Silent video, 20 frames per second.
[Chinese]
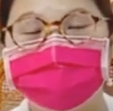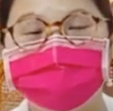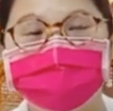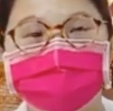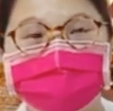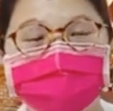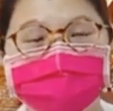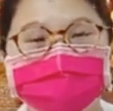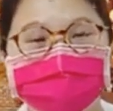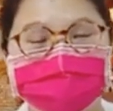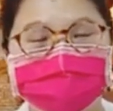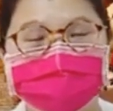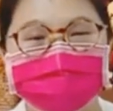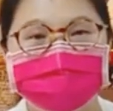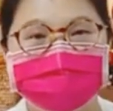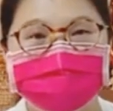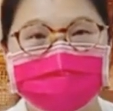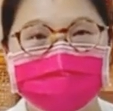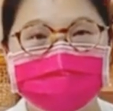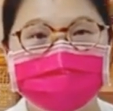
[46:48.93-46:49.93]
是不是？
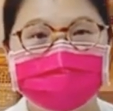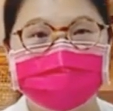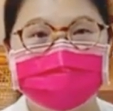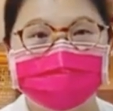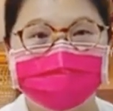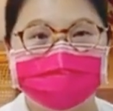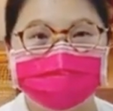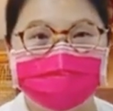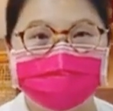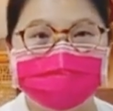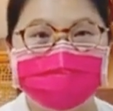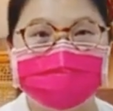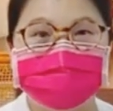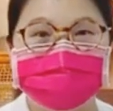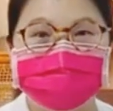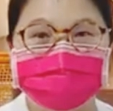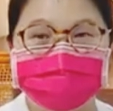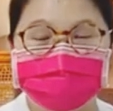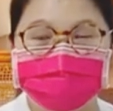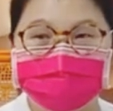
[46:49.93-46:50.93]
不是哦，